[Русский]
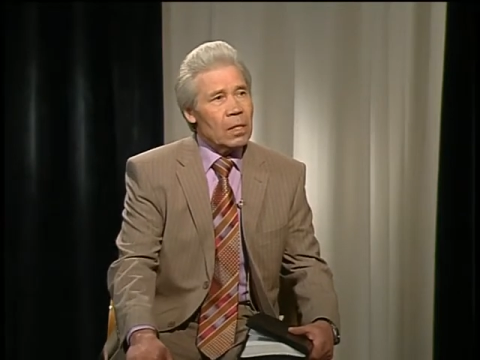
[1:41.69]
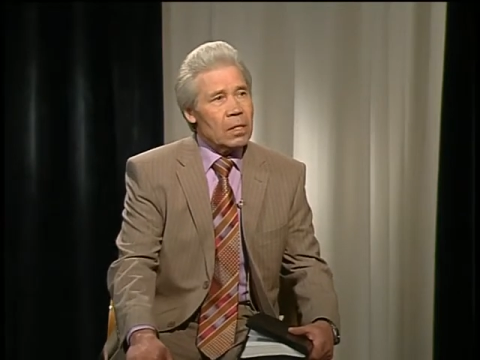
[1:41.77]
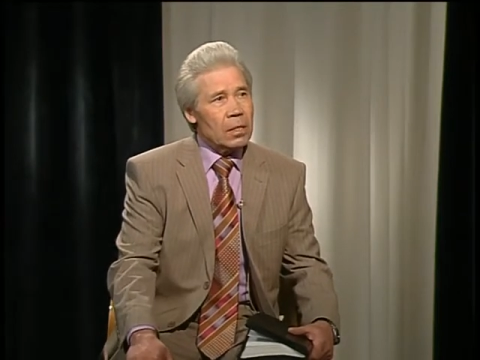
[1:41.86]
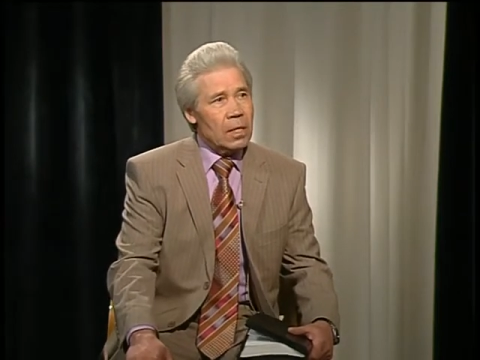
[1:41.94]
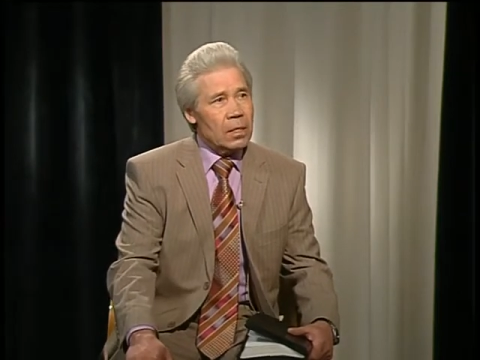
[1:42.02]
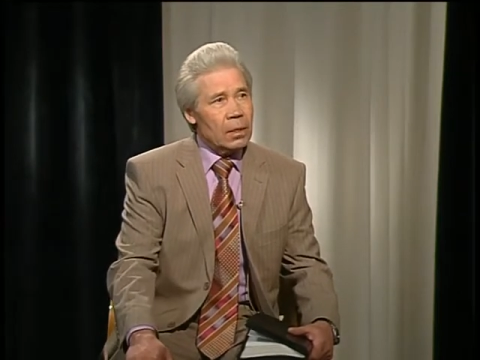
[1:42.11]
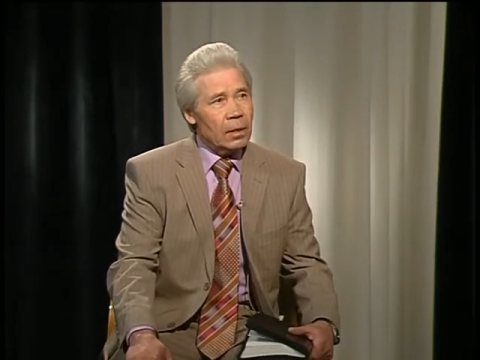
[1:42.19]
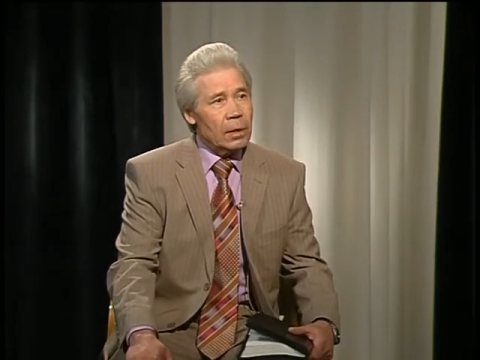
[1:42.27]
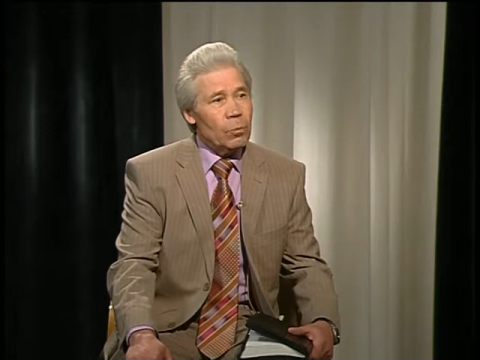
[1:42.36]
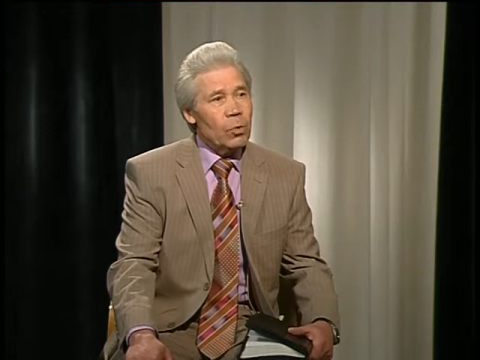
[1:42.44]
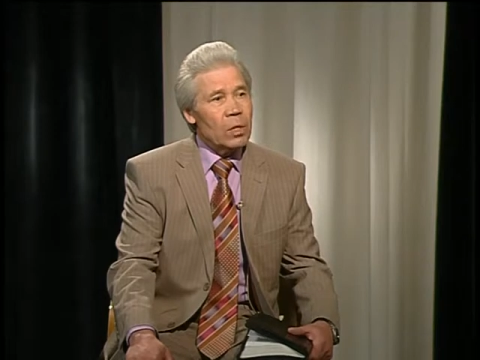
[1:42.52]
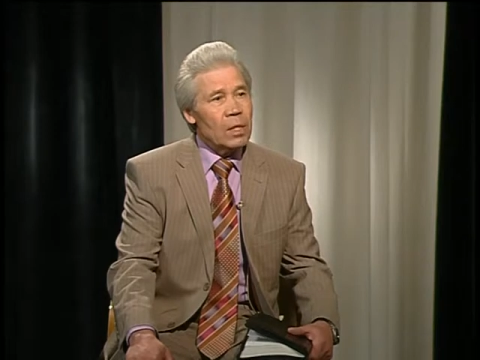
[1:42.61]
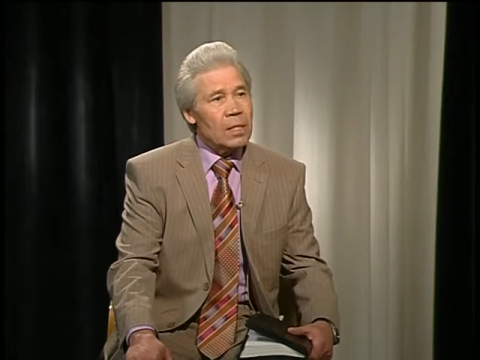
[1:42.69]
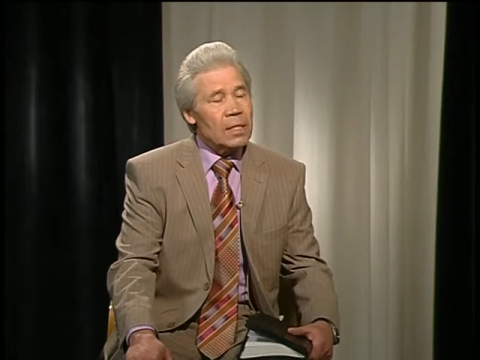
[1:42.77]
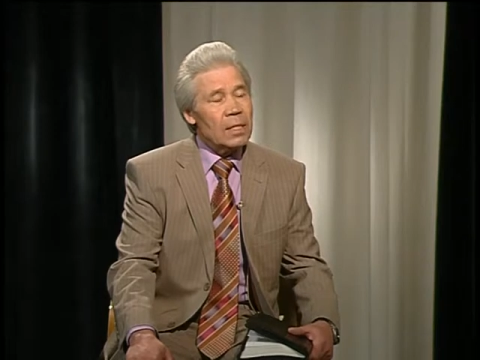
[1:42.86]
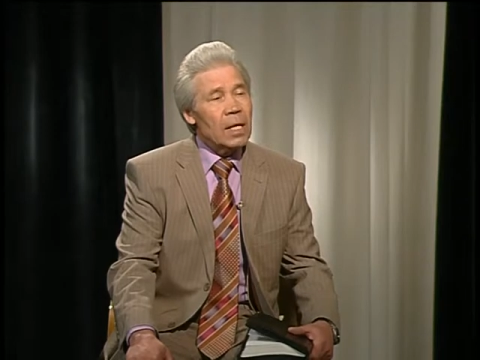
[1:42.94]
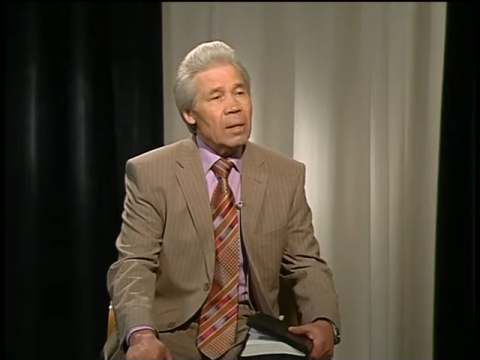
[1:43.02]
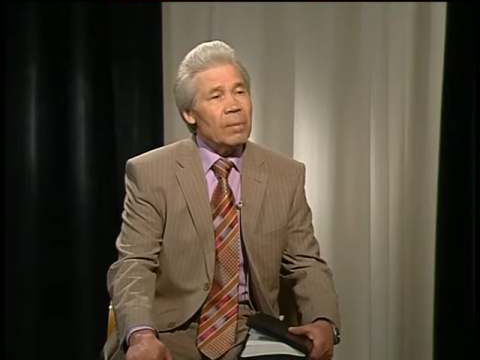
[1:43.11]
сказано, «Да будете
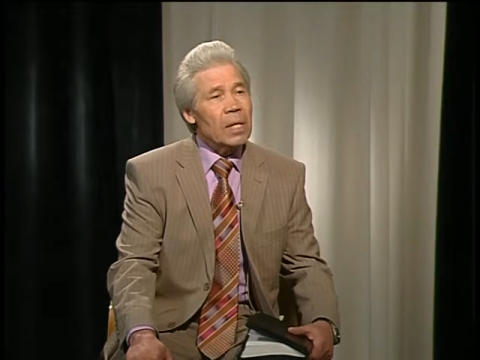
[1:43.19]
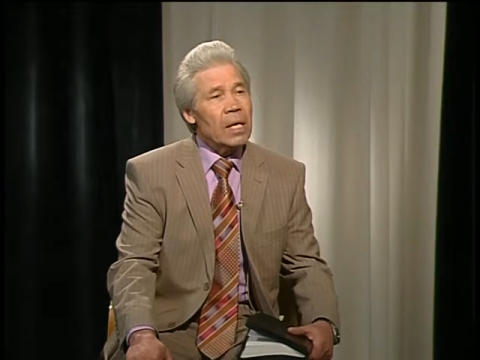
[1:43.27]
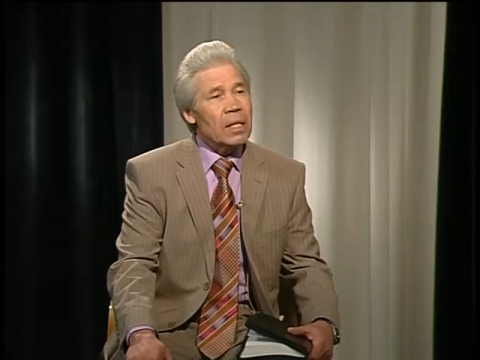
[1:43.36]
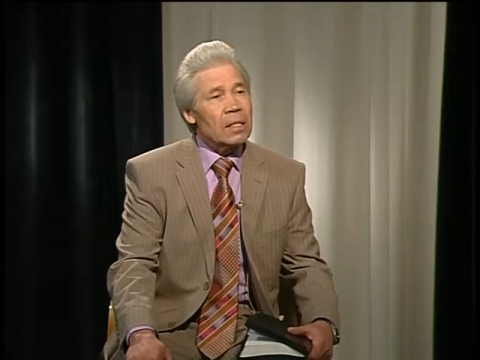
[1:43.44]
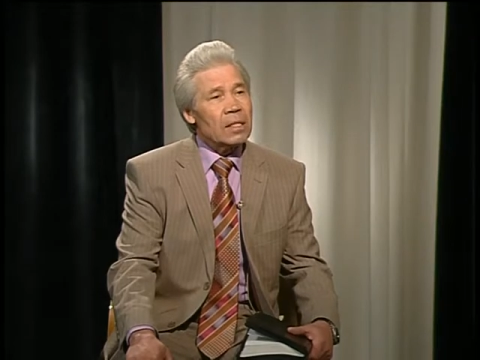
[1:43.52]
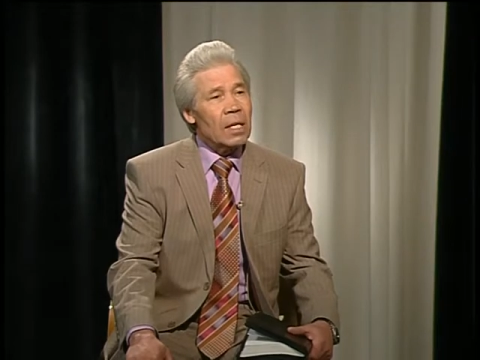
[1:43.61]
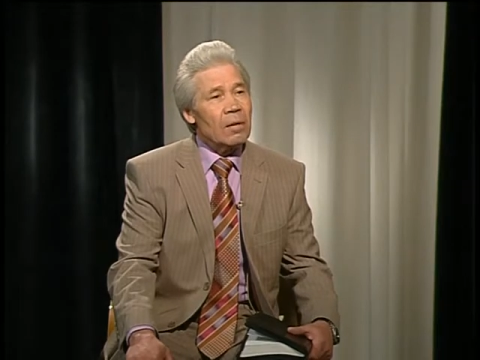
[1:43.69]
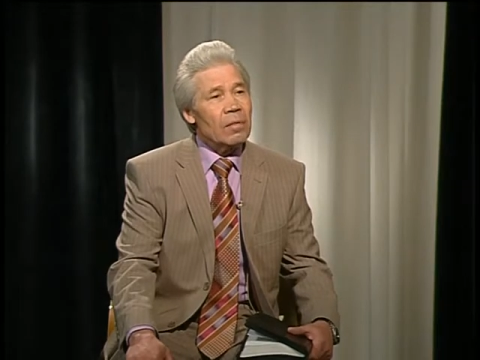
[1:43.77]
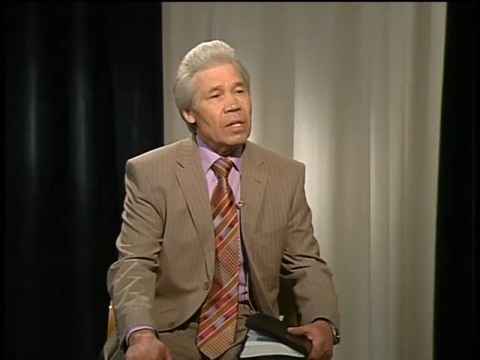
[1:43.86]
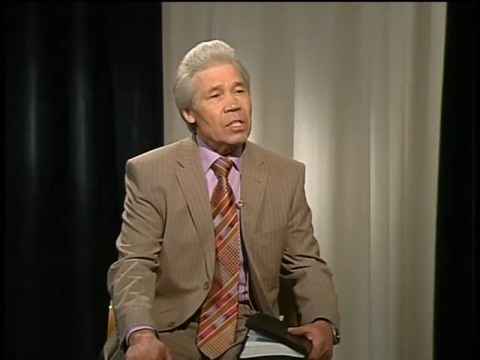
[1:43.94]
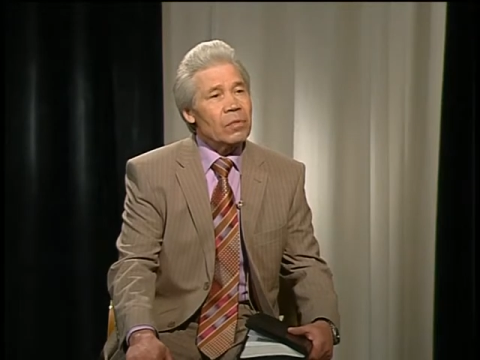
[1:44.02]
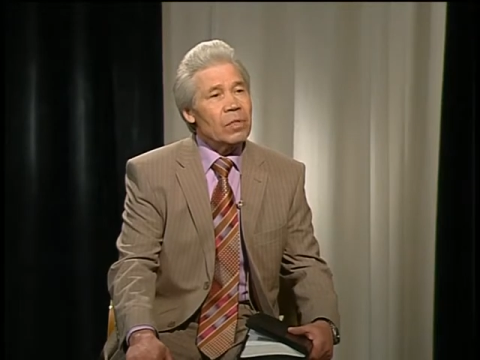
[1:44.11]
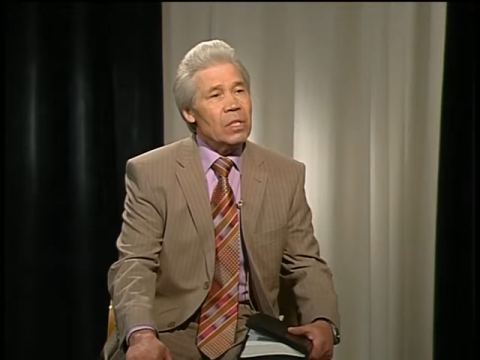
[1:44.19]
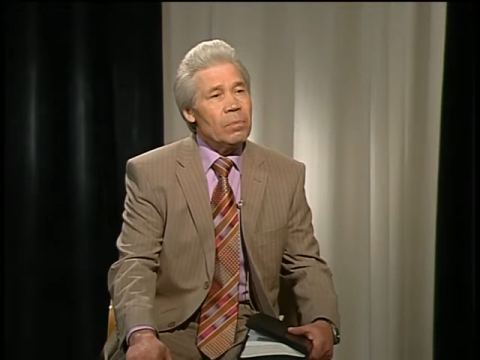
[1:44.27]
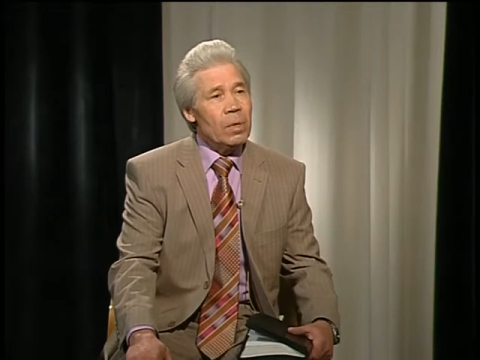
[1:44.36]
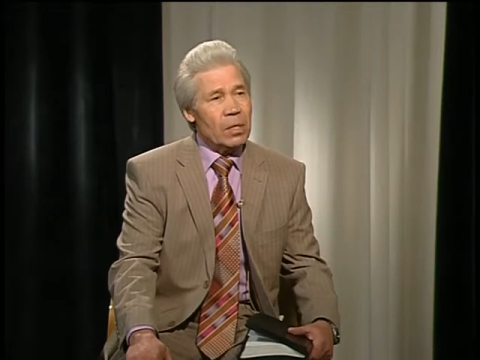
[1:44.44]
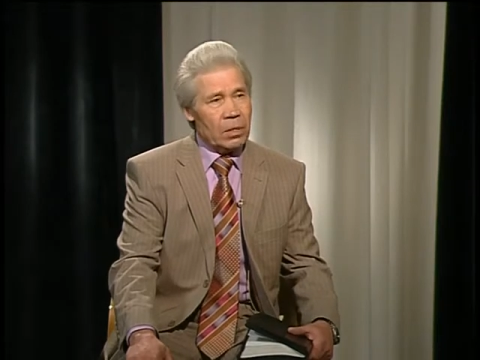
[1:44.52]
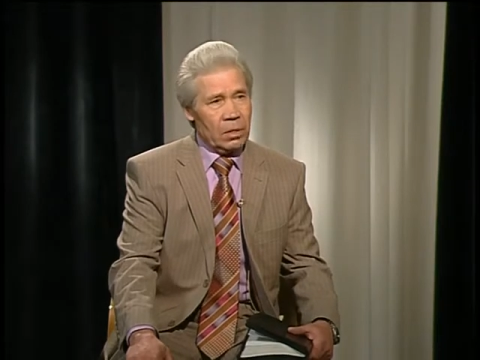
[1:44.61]
сынами Отца вашего
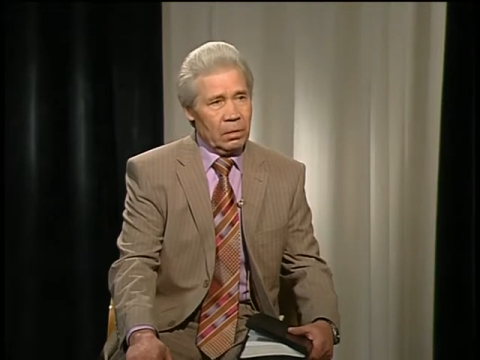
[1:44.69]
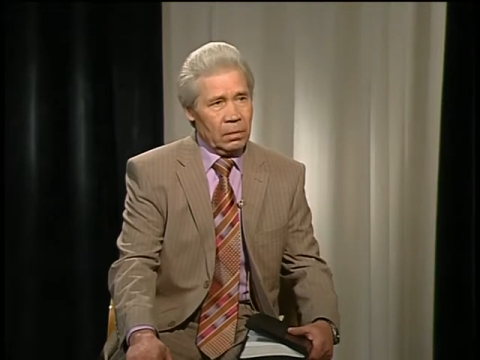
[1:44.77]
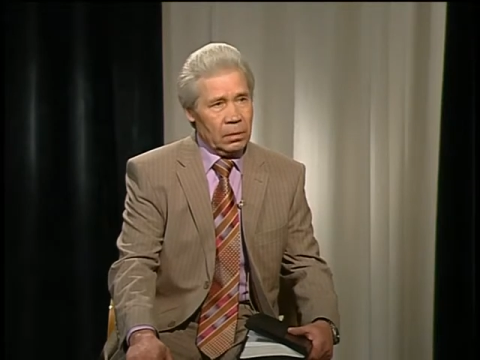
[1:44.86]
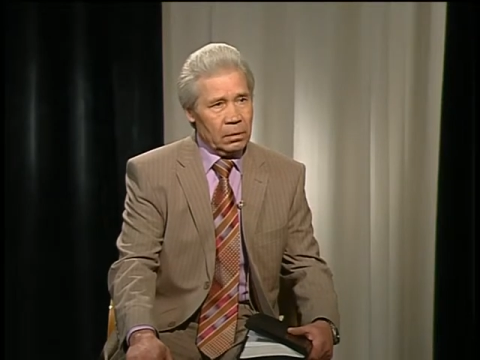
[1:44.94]
Небесного,